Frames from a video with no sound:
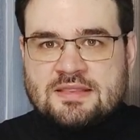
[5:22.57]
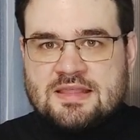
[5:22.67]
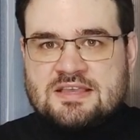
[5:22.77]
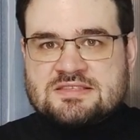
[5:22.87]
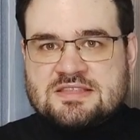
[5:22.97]

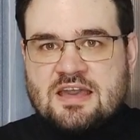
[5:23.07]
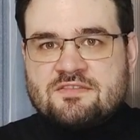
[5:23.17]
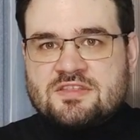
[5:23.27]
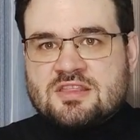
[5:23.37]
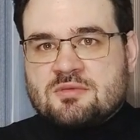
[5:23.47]
Да и
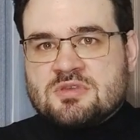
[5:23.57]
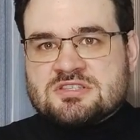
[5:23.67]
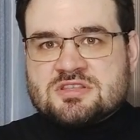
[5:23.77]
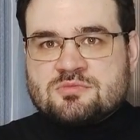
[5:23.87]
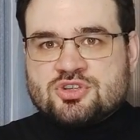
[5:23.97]
ставить на
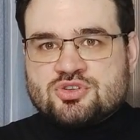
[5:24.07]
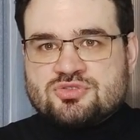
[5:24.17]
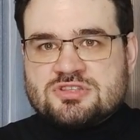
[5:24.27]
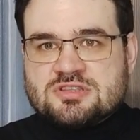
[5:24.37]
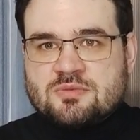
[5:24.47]
место
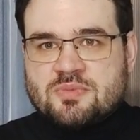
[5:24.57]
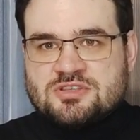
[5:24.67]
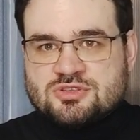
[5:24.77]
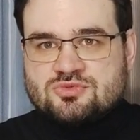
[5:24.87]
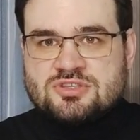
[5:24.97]
Мишустина по
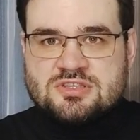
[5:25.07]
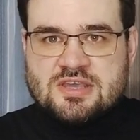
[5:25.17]
сути